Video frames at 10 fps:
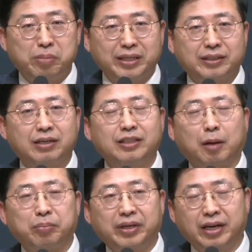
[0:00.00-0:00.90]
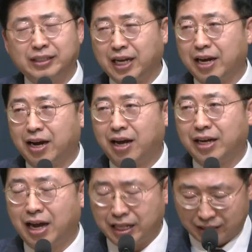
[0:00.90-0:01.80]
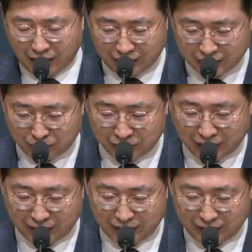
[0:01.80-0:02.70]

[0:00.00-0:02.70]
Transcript: 백성답게 살아야 한다는 것입니다.